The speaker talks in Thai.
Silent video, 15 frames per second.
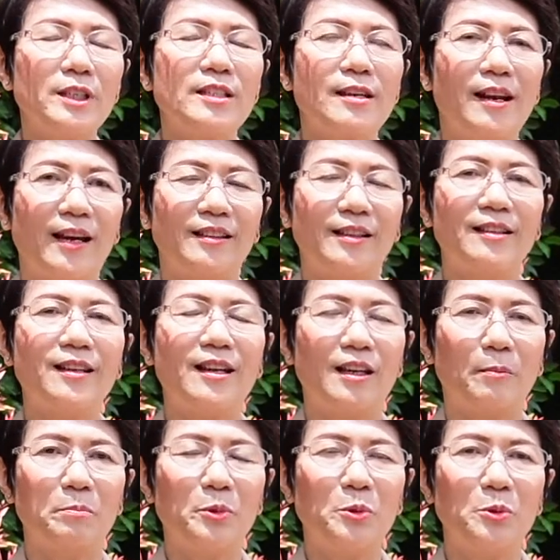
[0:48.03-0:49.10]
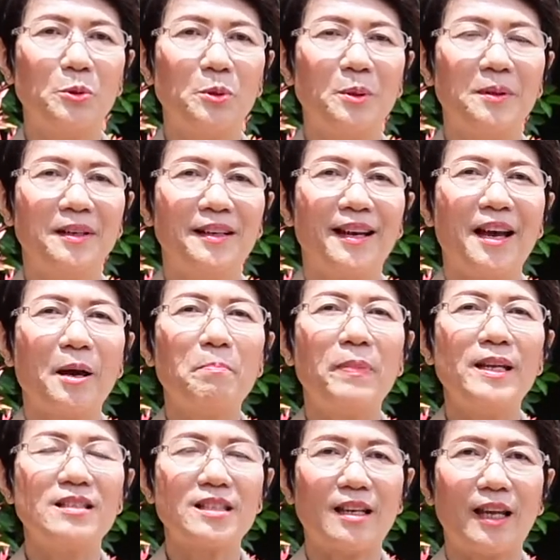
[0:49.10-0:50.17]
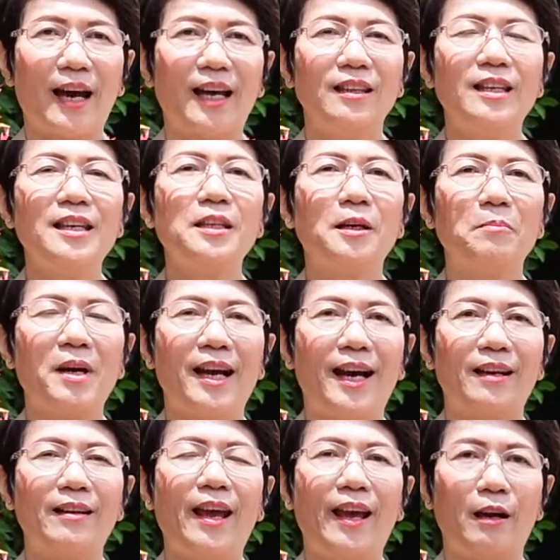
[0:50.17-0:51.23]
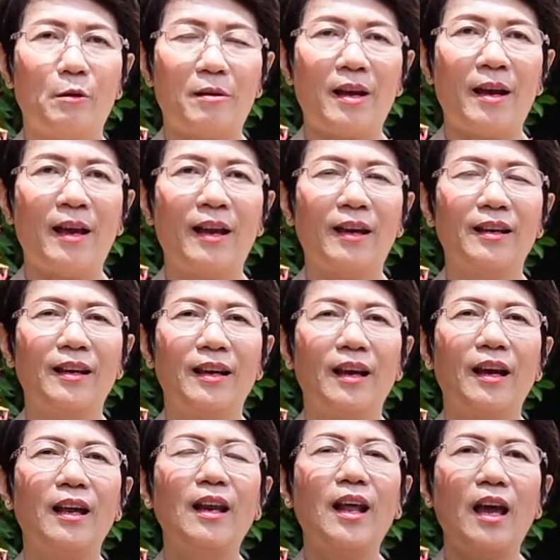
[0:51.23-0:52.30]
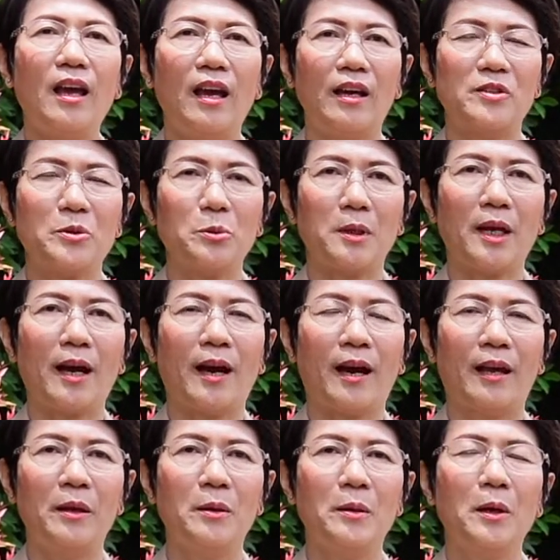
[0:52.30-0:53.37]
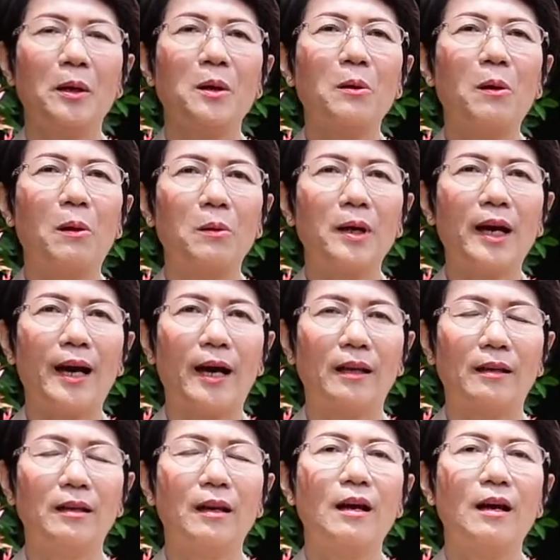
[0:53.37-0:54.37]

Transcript: วิทยาลัยเทคนิคลำพูนเป็นสถานที่ทำงานแห่งแรก และแห่งสุดท้ายของการ